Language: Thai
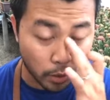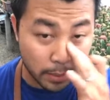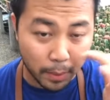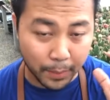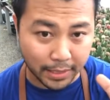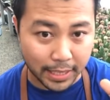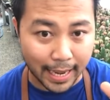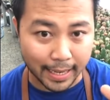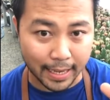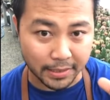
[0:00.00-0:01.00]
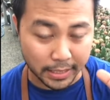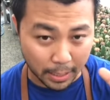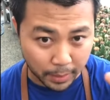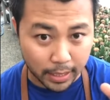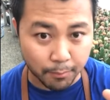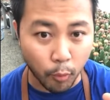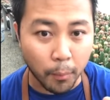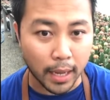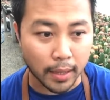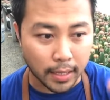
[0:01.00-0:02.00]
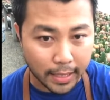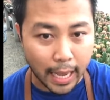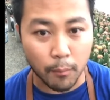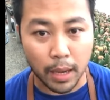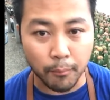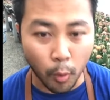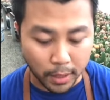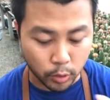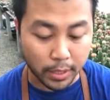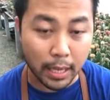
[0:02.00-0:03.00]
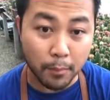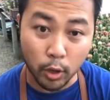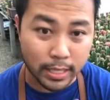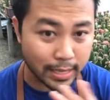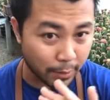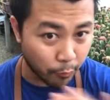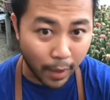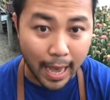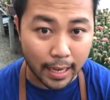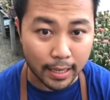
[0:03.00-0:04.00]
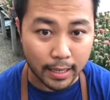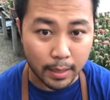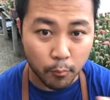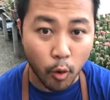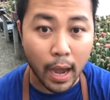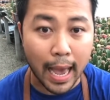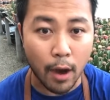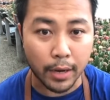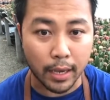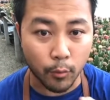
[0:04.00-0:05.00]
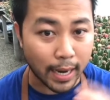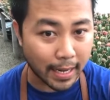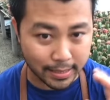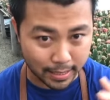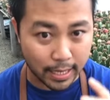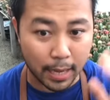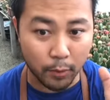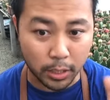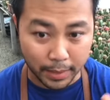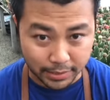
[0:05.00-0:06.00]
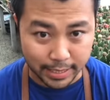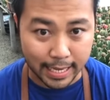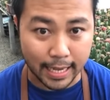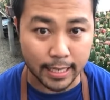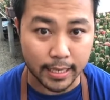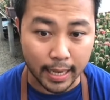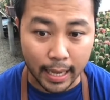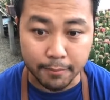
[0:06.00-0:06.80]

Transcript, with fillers: โรงที่มันเป็นสแลนอะสีน้ำเงินปุ๊บอะถ่ายออกมาปุ๊บแบบตัวเนี้ยมันก็จะติดฟ้าเลยเพราะขาวเนี่ยเวลาถ้าเจออะไรมันก็จะเป็นสีนั้นนะ